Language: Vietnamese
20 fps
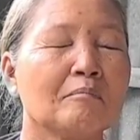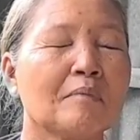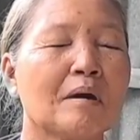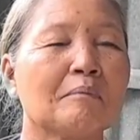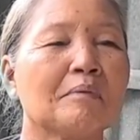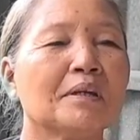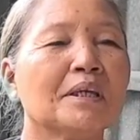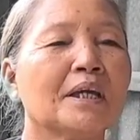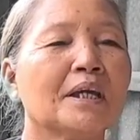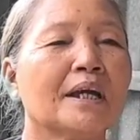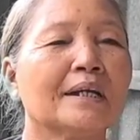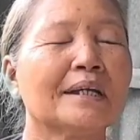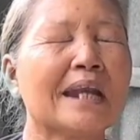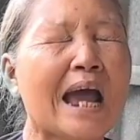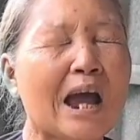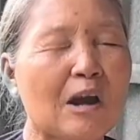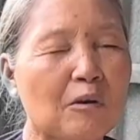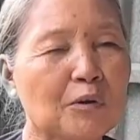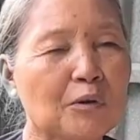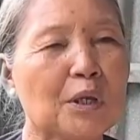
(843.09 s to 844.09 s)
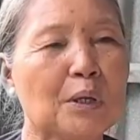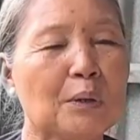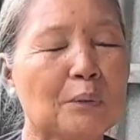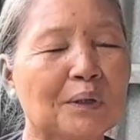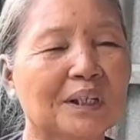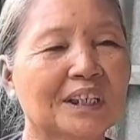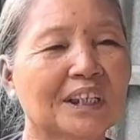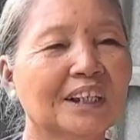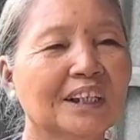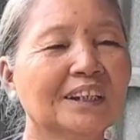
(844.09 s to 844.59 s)
Mà bây giờ đau
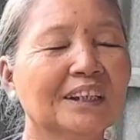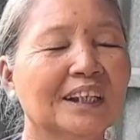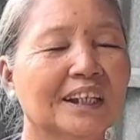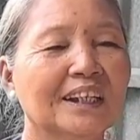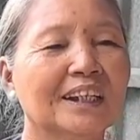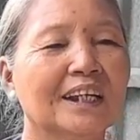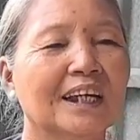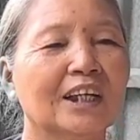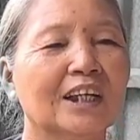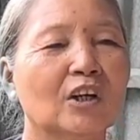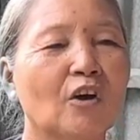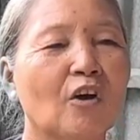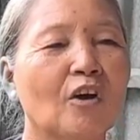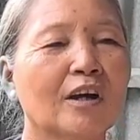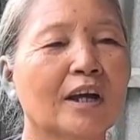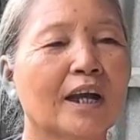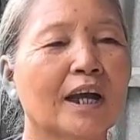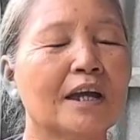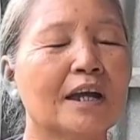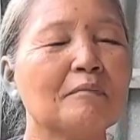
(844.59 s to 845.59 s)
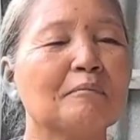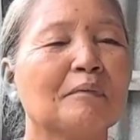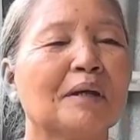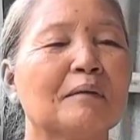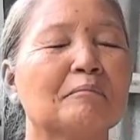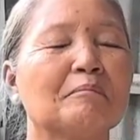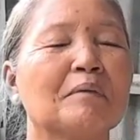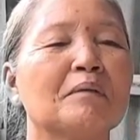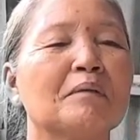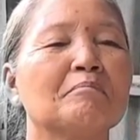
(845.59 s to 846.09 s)
nhiều cái chứng dị kỳ khó kể,
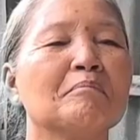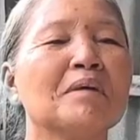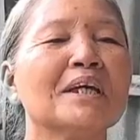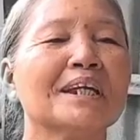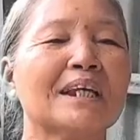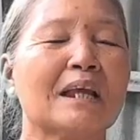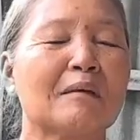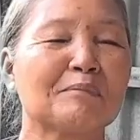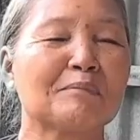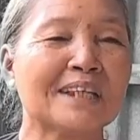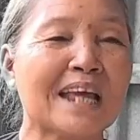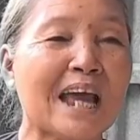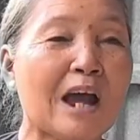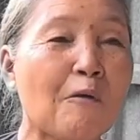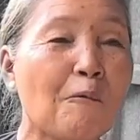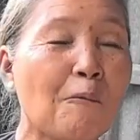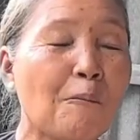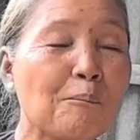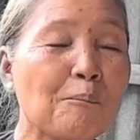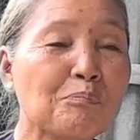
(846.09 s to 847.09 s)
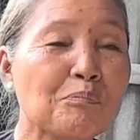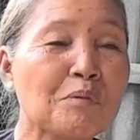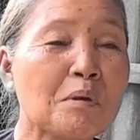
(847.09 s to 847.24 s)
mà mình biết làm sao,